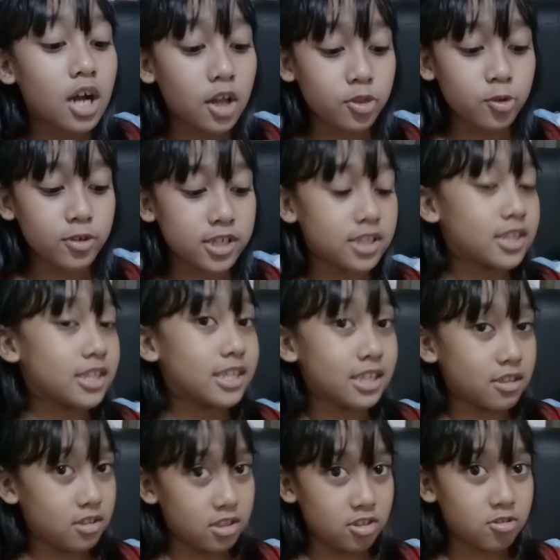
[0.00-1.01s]
gantungin
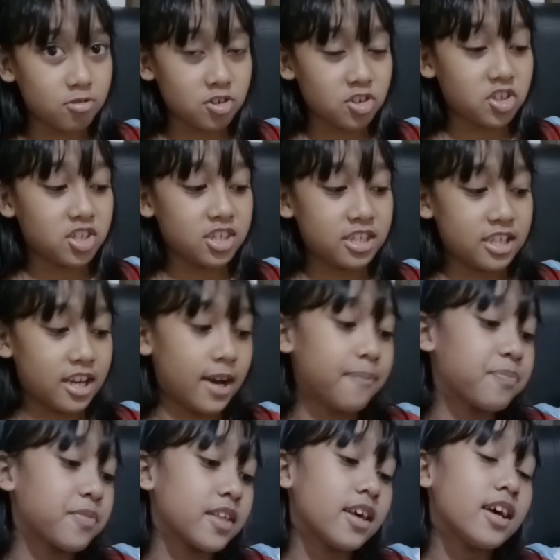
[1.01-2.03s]
ini
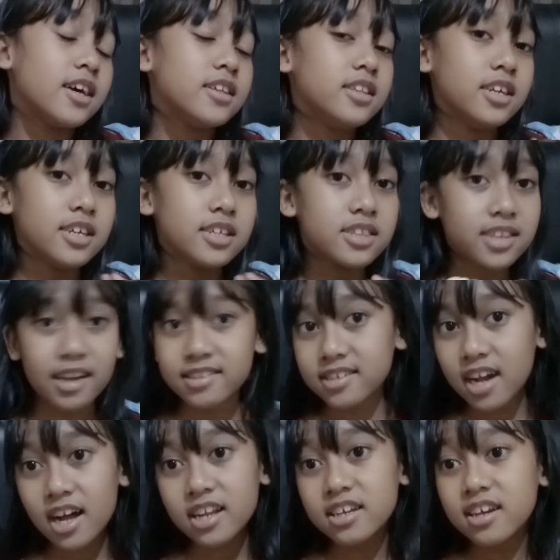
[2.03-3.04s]
squishy-nya di
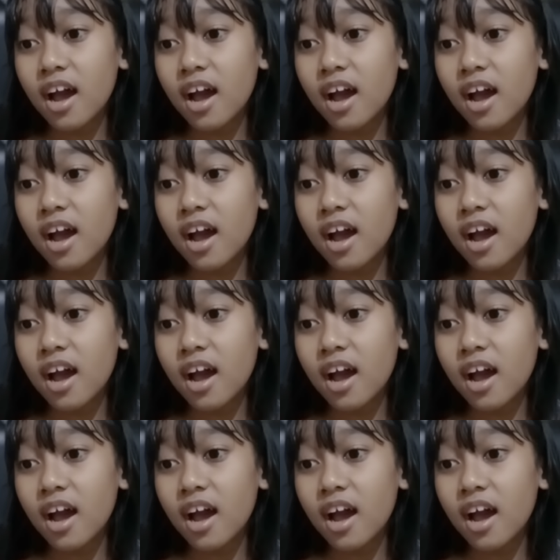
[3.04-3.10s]
tas